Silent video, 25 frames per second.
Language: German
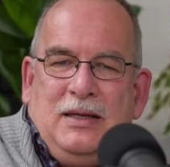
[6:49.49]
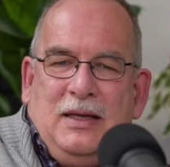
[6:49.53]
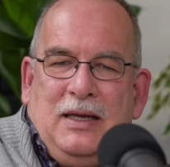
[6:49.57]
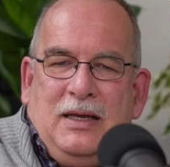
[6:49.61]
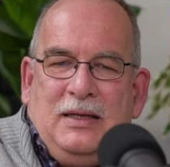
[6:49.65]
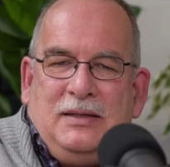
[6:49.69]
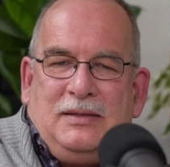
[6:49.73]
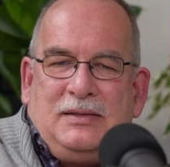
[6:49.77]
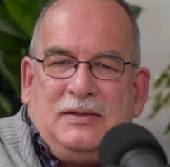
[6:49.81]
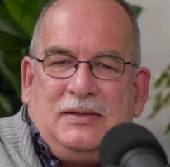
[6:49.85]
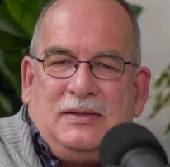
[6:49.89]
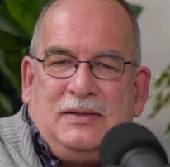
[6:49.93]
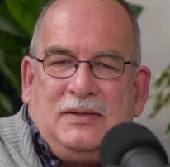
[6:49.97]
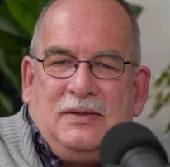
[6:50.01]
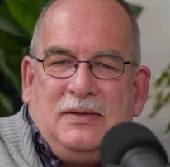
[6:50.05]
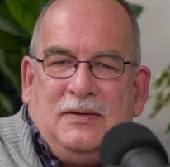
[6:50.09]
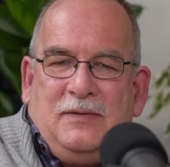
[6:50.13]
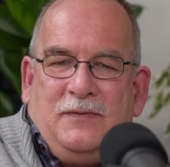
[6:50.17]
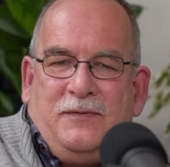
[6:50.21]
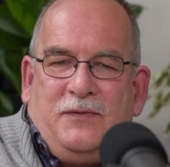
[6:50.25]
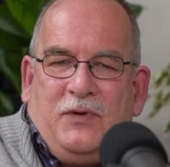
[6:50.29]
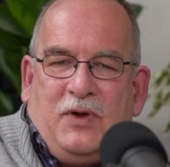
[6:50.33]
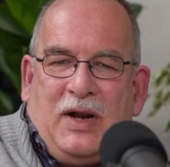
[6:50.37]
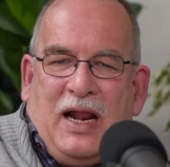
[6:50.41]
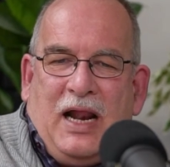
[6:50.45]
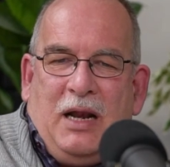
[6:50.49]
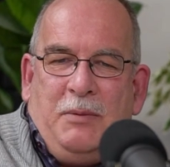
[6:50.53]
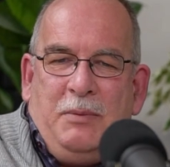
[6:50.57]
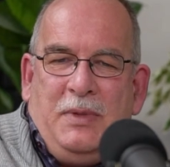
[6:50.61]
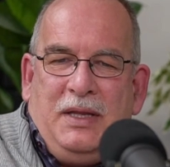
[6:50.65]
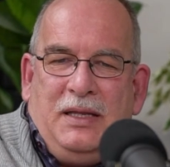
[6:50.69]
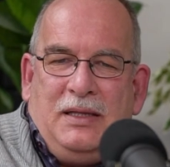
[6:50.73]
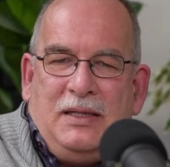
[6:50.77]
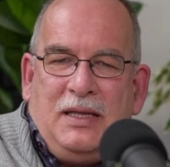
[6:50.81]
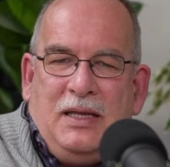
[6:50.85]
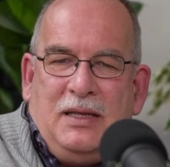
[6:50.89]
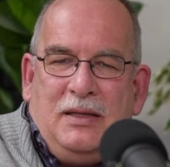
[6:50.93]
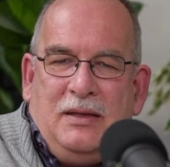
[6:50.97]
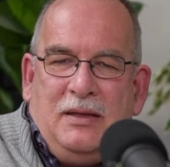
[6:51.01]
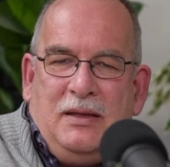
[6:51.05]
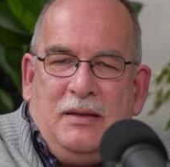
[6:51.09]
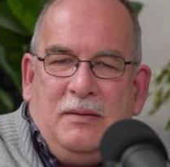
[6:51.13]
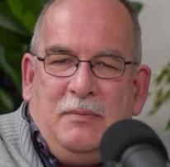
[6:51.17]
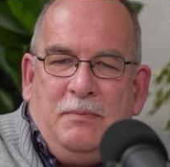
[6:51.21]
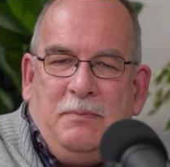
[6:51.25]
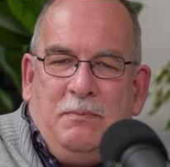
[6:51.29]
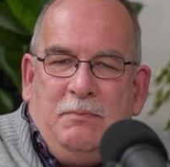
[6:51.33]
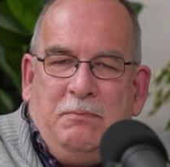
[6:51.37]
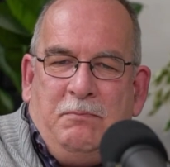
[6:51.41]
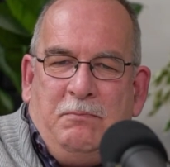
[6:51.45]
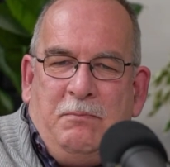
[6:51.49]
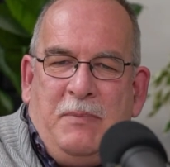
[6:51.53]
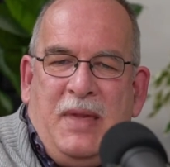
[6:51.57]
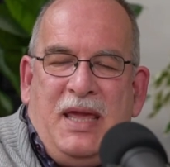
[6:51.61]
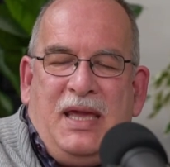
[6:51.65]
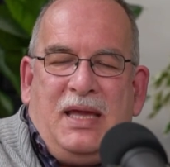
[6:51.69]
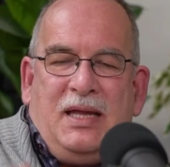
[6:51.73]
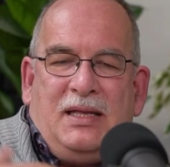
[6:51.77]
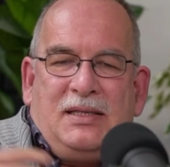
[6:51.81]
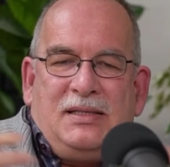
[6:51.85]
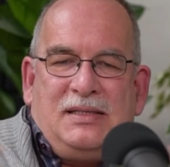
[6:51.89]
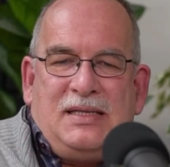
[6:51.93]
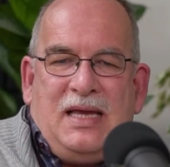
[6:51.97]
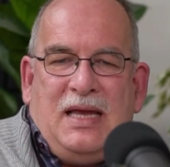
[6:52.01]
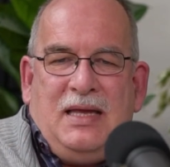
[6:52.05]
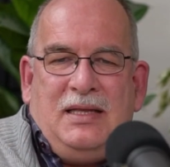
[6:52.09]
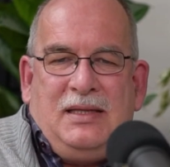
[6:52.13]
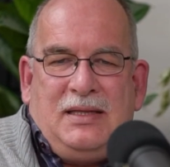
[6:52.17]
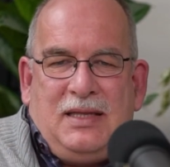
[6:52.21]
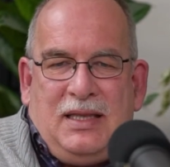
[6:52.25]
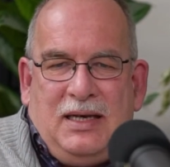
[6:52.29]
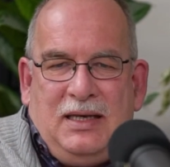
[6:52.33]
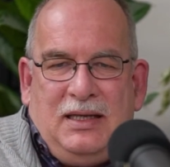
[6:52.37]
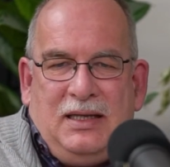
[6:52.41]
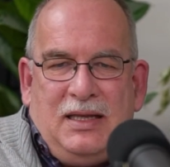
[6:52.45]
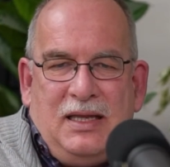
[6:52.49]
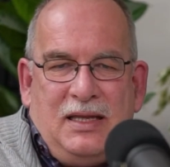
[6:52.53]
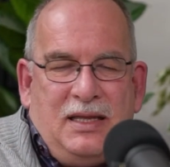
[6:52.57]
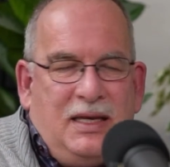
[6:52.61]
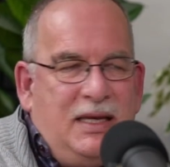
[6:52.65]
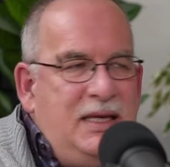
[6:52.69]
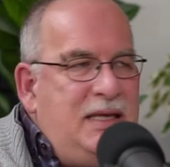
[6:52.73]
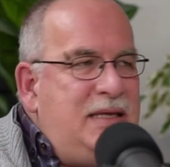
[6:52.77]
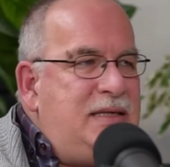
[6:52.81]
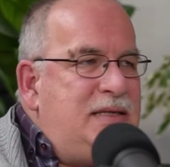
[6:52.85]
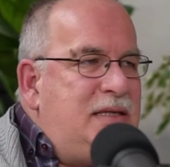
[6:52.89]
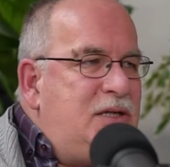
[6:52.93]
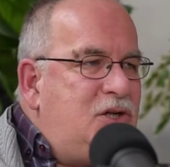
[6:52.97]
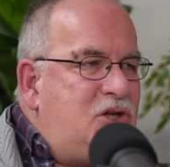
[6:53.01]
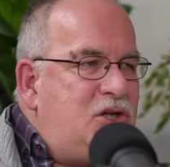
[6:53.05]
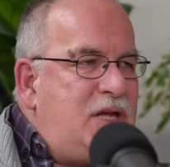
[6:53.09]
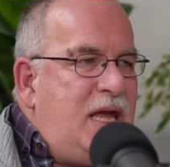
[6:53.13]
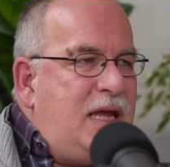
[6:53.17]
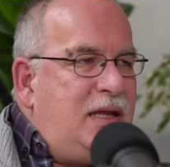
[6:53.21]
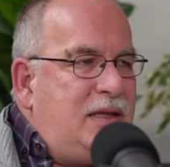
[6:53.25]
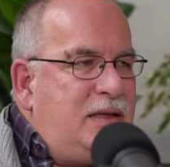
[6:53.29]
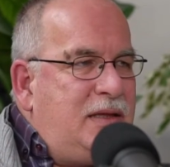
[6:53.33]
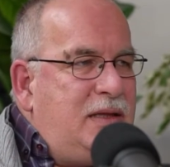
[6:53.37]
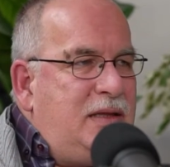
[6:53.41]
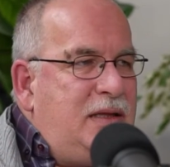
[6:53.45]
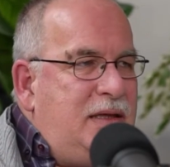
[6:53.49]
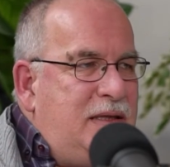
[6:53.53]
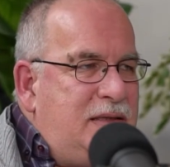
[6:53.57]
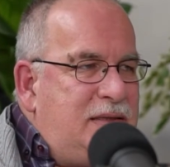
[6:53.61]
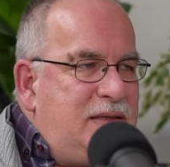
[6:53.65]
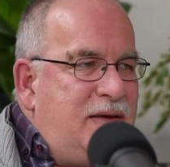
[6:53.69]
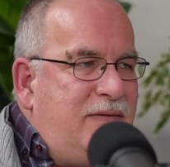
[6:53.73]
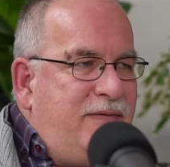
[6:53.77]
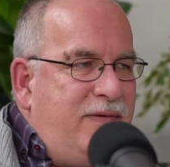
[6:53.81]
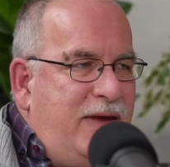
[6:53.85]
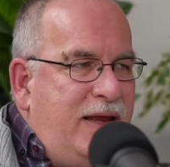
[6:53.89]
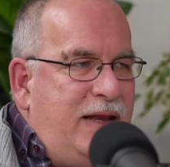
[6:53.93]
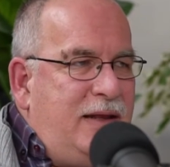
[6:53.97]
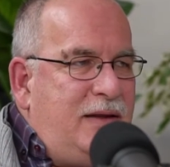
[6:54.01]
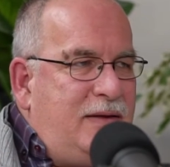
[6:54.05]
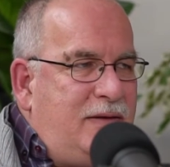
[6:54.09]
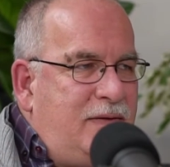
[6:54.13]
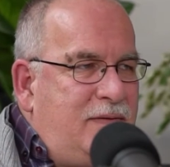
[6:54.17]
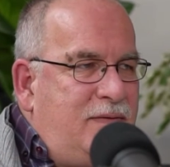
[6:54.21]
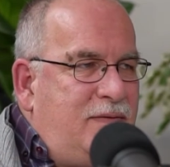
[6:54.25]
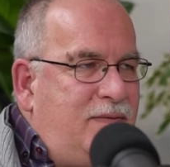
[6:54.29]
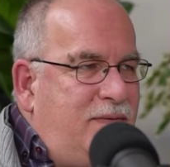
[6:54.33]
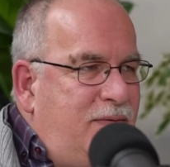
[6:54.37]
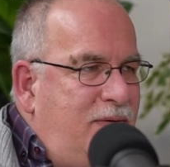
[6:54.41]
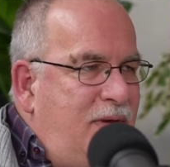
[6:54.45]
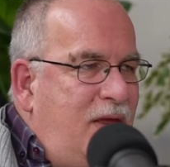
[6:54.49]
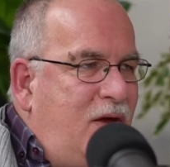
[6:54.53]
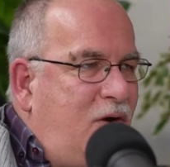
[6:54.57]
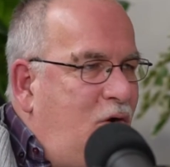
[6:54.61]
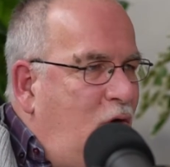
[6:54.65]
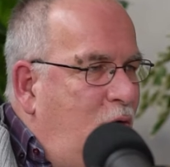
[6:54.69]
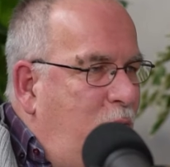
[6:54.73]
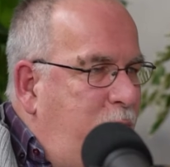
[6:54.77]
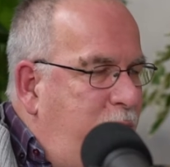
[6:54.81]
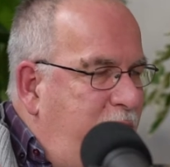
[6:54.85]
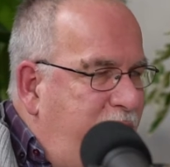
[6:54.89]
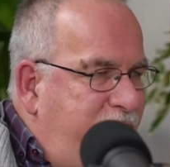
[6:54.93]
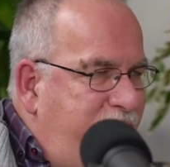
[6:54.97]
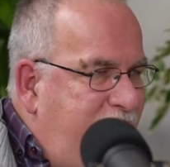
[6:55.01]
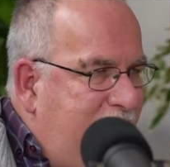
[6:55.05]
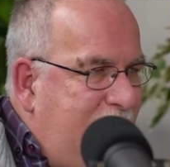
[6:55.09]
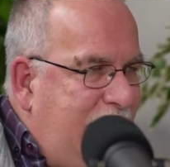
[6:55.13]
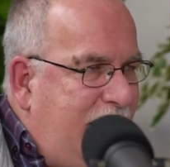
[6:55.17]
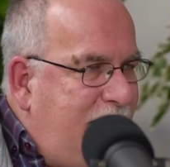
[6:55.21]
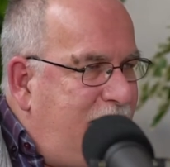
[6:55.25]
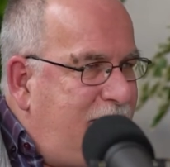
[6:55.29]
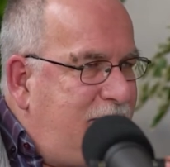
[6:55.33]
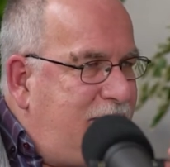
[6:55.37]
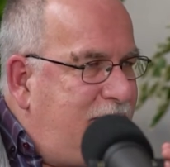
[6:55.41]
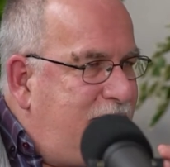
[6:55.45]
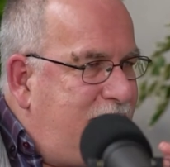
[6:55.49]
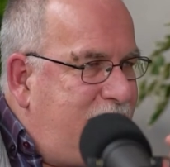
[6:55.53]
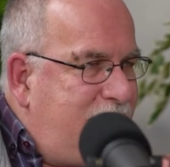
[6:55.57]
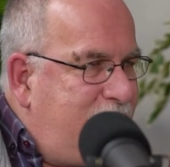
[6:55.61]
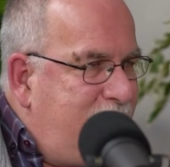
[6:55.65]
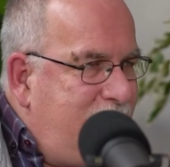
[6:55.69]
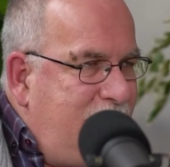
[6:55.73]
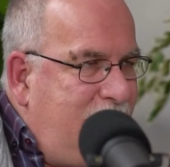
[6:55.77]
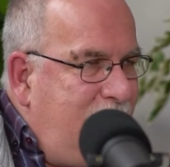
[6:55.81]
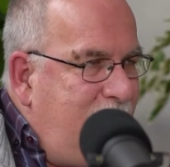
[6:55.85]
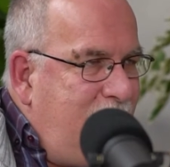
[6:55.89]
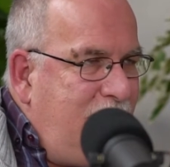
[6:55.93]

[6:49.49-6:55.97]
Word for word: es vor allem in den Megazentren, in den Riesenstädten dieser Welt, in Europa vielleicht